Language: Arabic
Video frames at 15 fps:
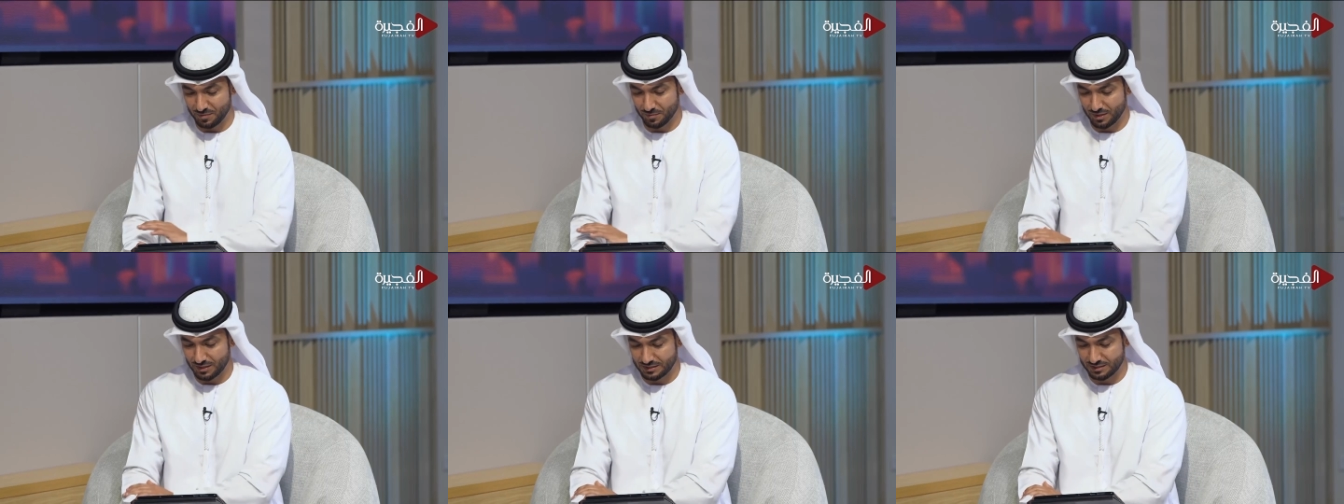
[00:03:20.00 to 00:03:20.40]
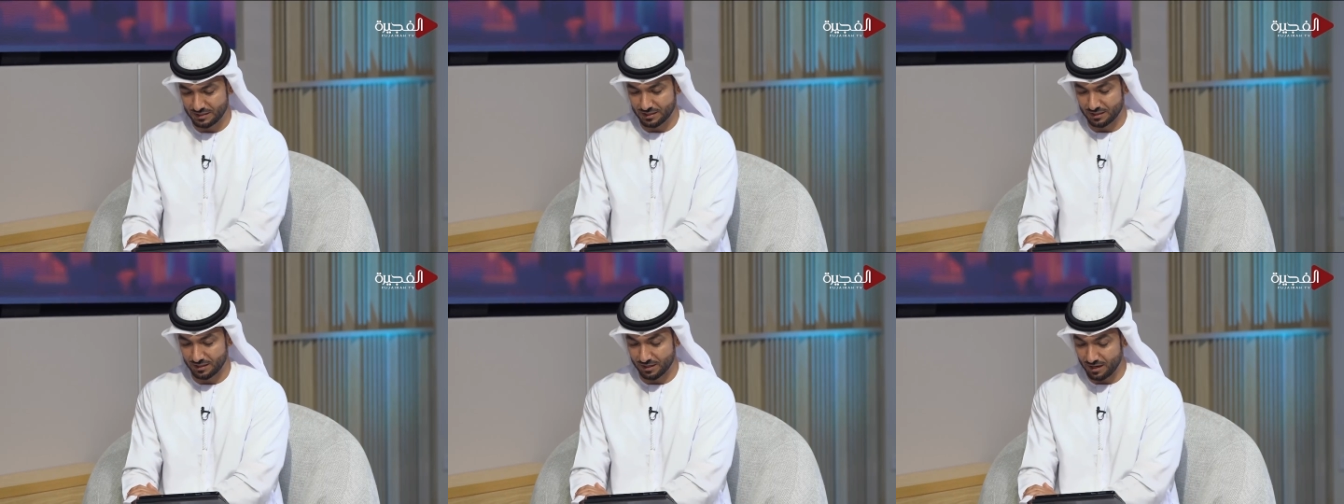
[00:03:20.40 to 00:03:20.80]

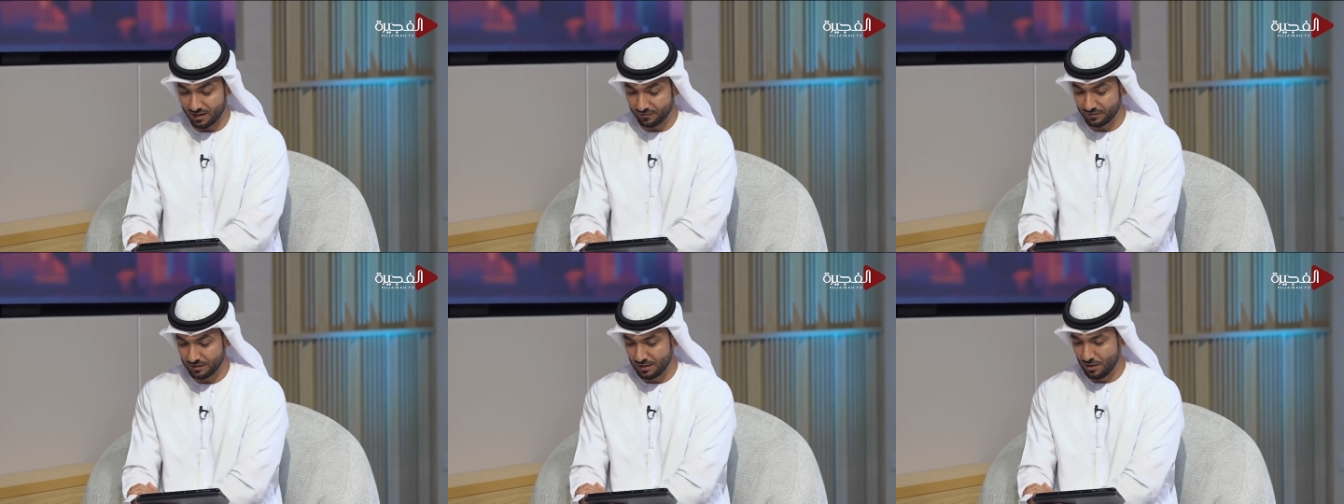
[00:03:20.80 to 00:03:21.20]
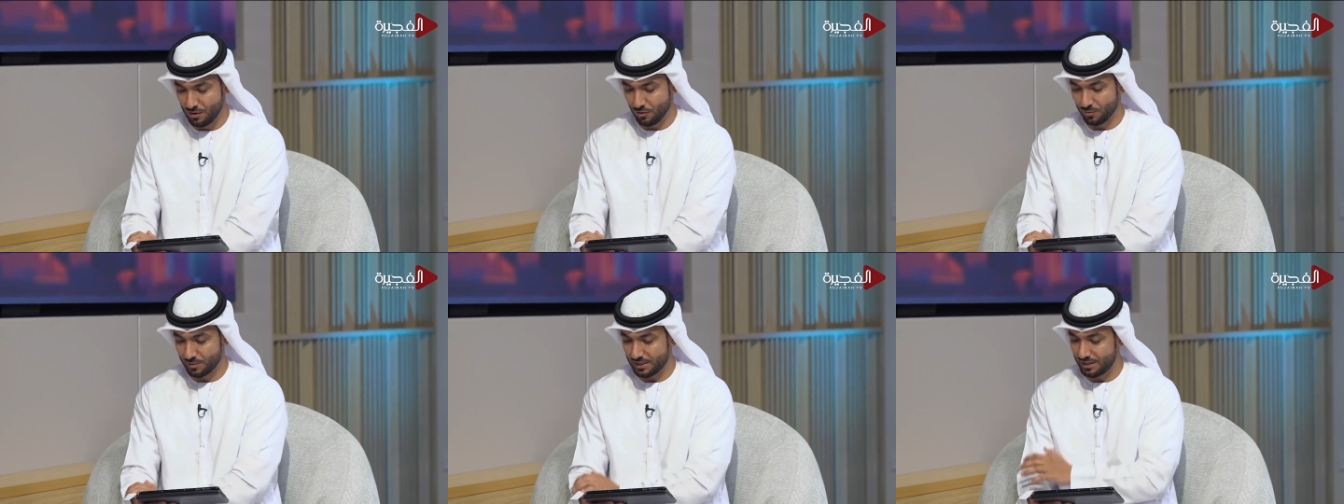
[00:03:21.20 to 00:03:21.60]
ماستر كرافت
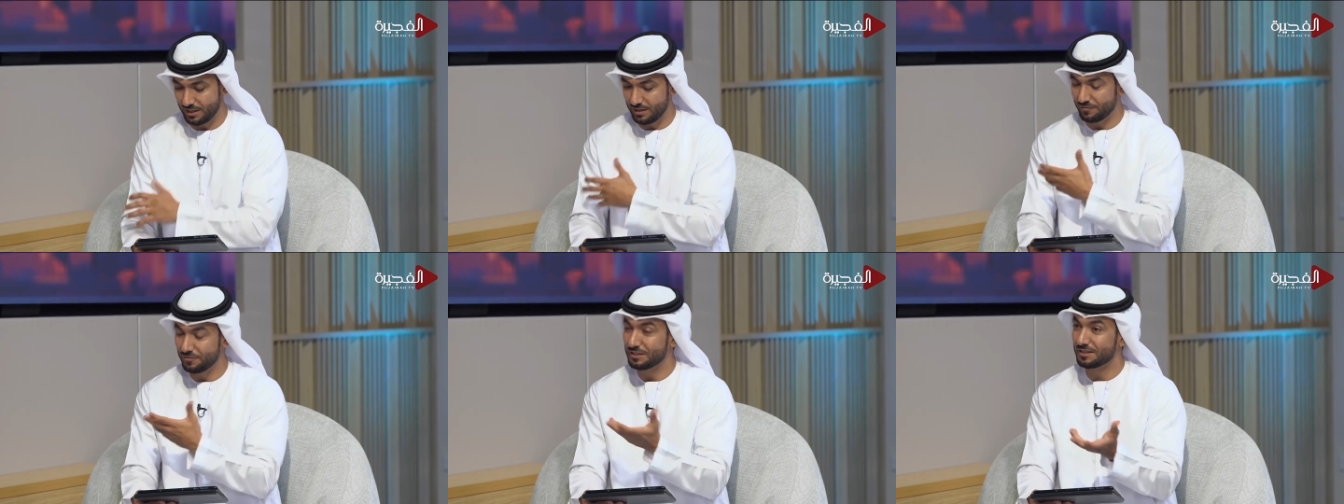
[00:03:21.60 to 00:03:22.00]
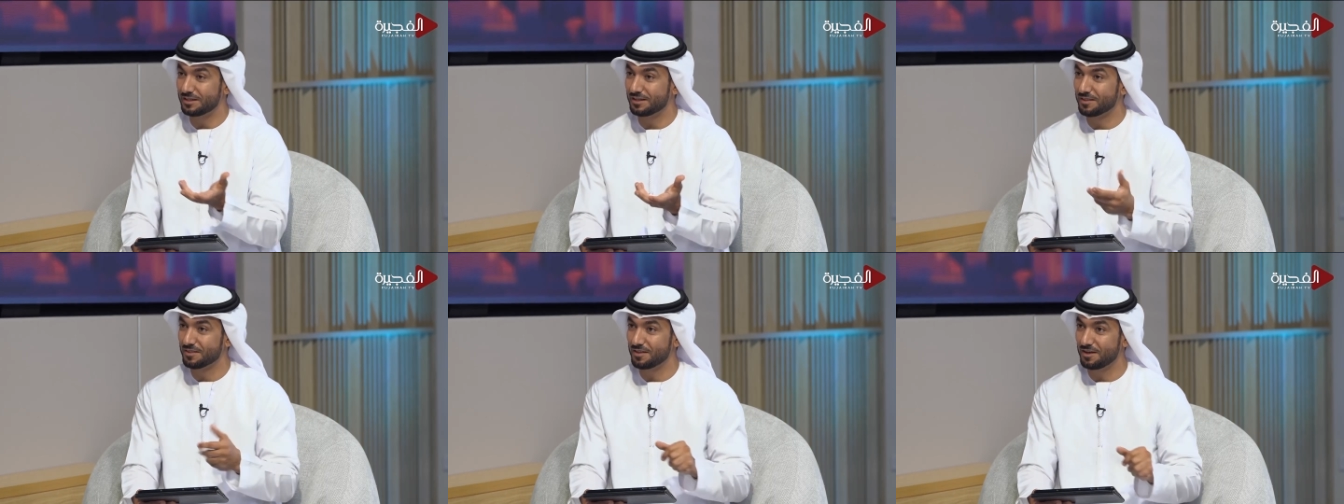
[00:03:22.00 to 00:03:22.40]
ومن خلال لفت
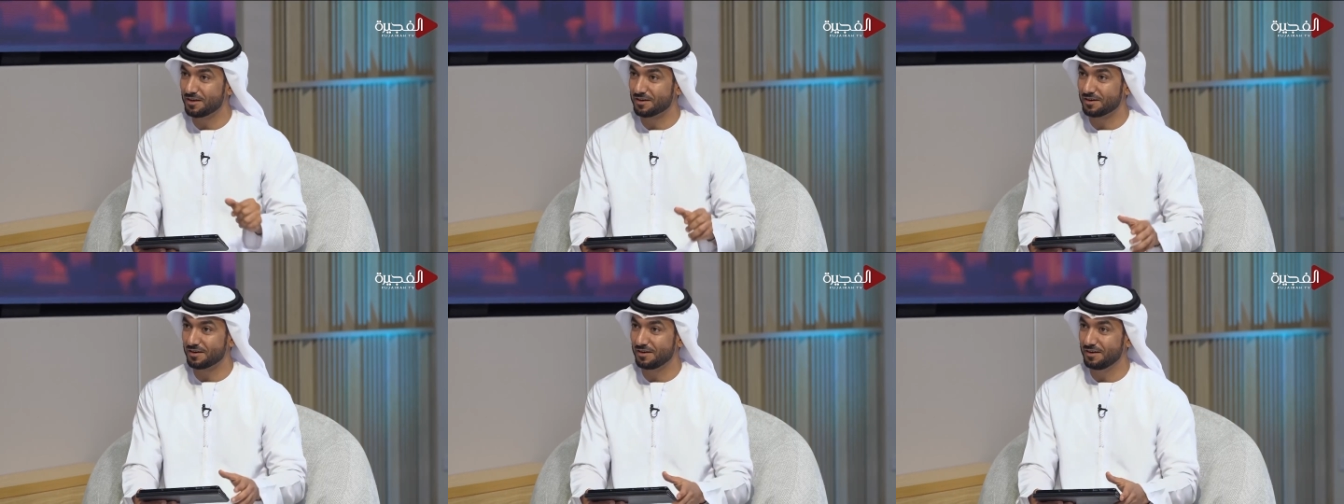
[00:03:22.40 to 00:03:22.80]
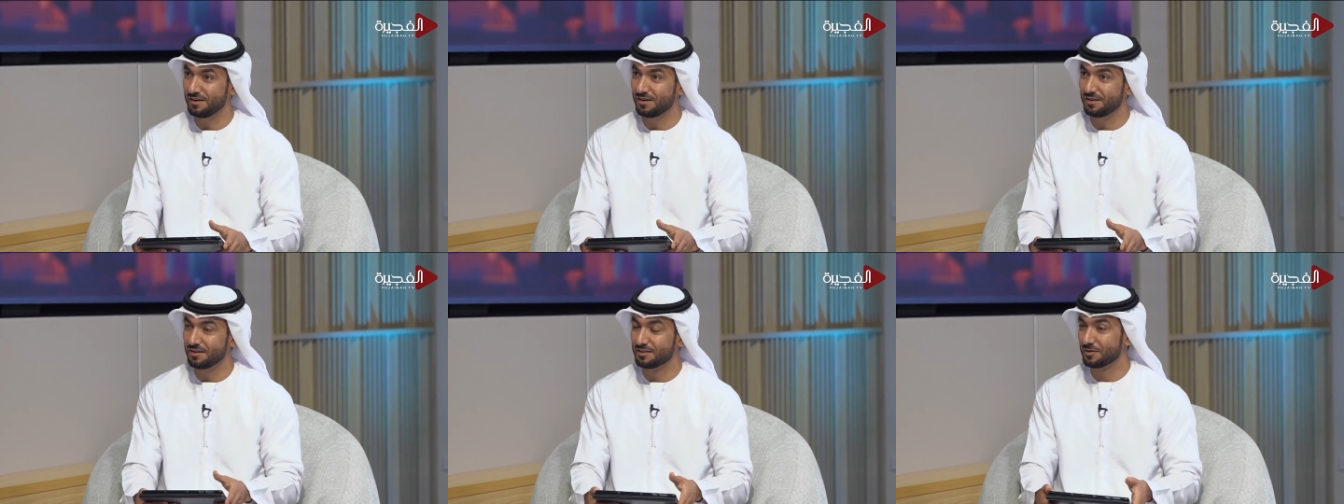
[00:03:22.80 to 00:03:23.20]
انظار
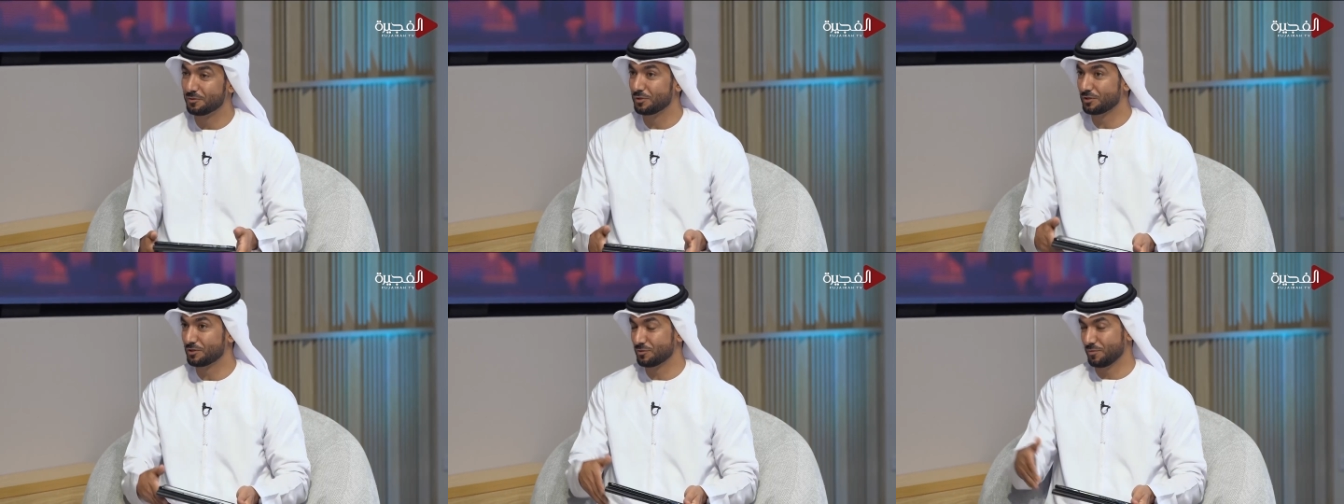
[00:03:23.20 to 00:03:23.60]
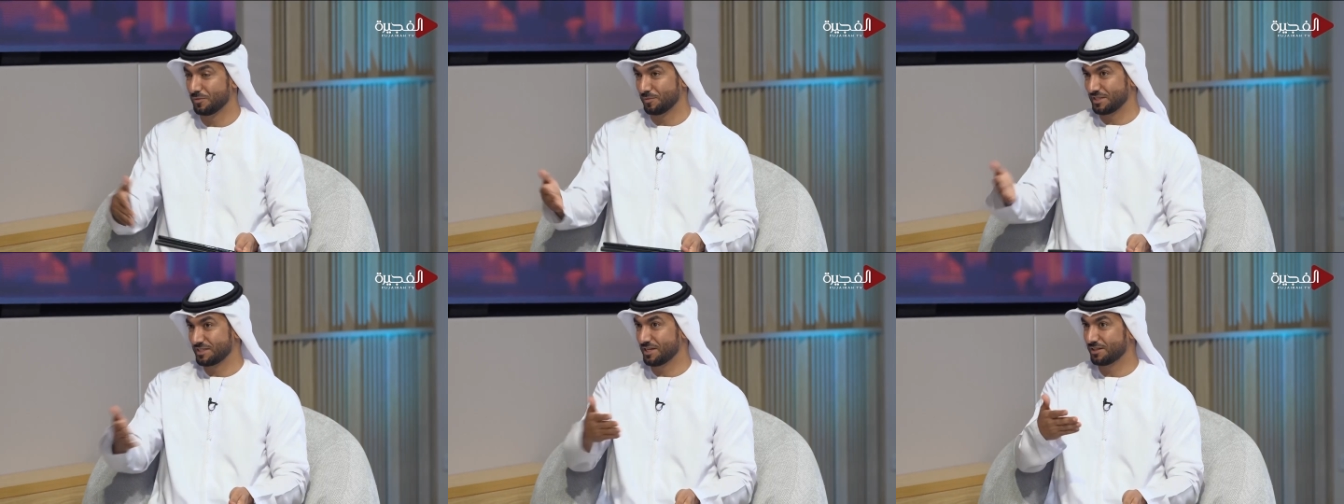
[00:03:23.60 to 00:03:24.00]
التواصل
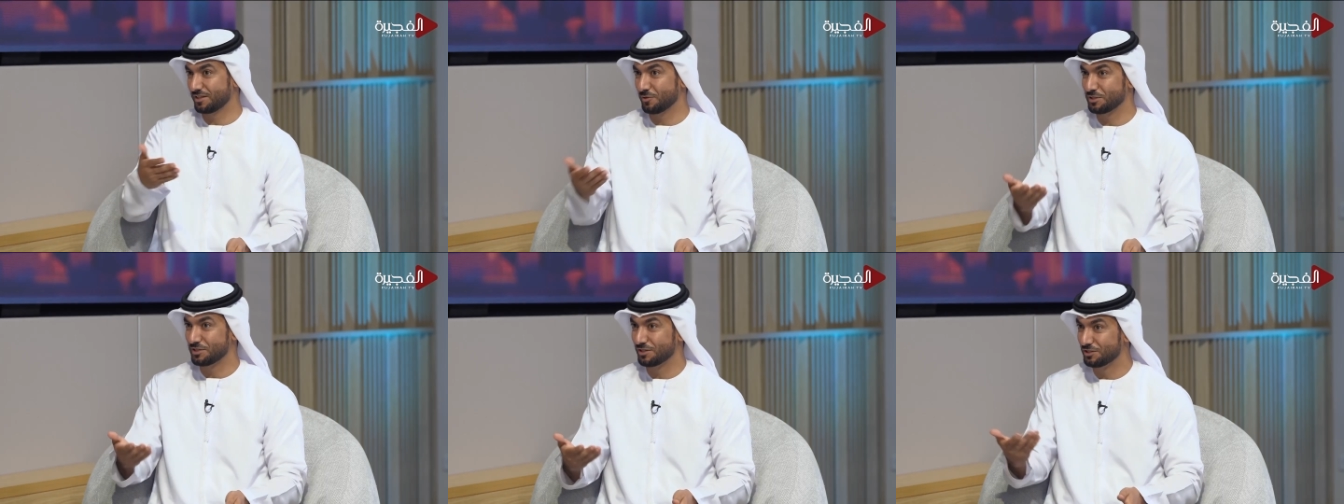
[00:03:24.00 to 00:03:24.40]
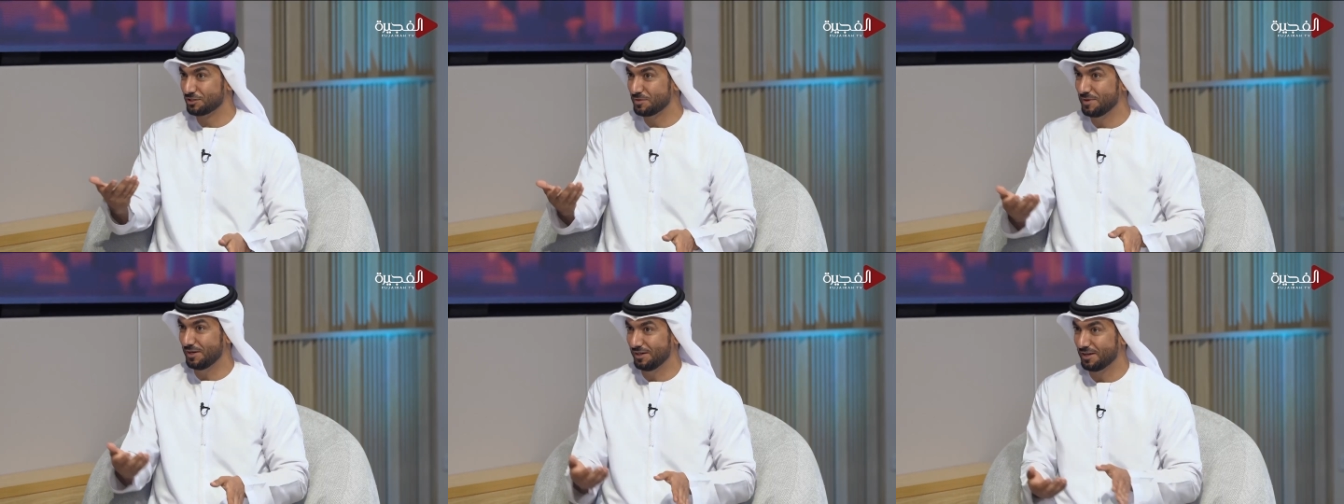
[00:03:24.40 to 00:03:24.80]
منصات التواصل
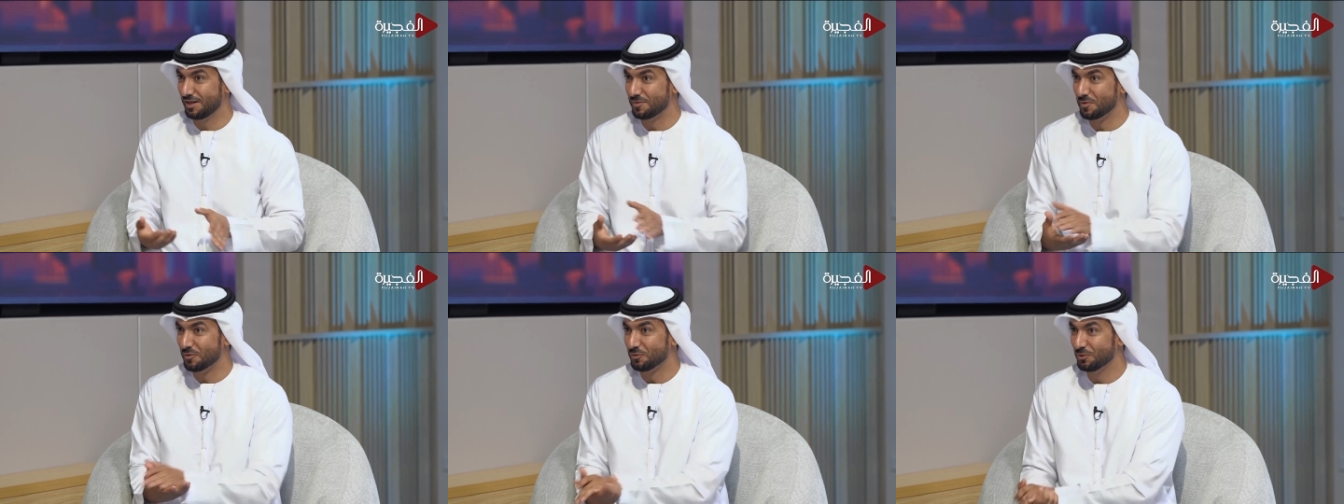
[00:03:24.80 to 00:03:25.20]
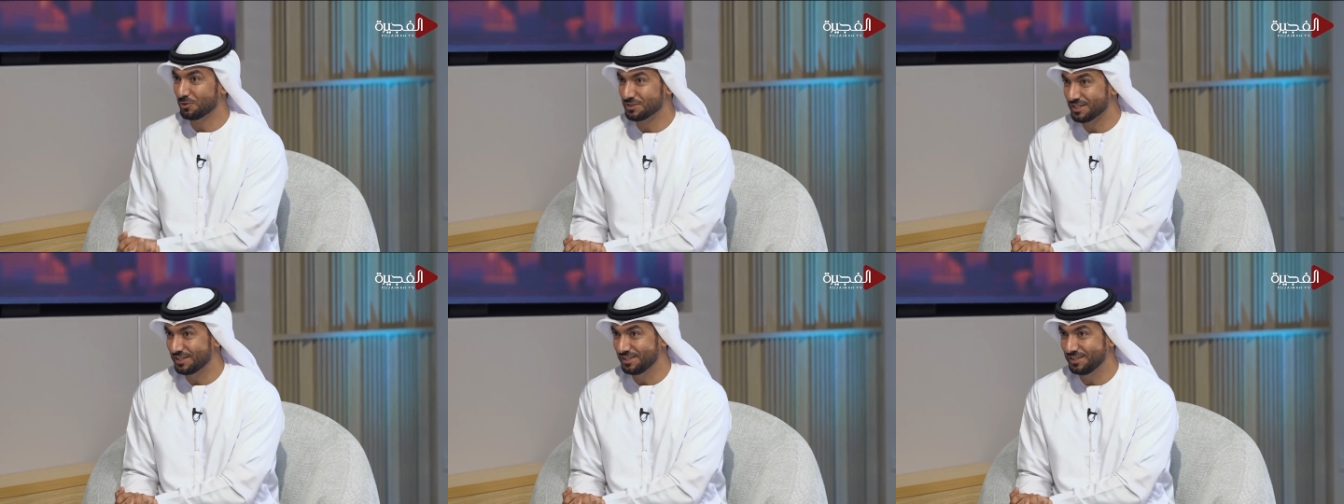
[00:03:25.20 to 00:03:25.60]
الاجتماعي لهالموضوع
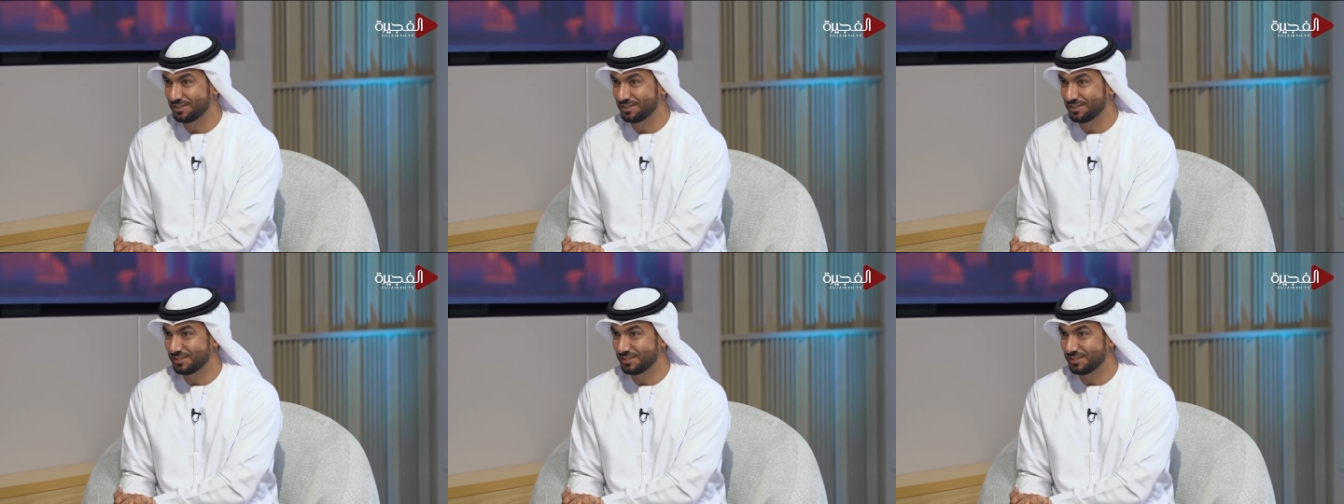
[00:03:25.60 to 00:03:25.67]
صحيح؟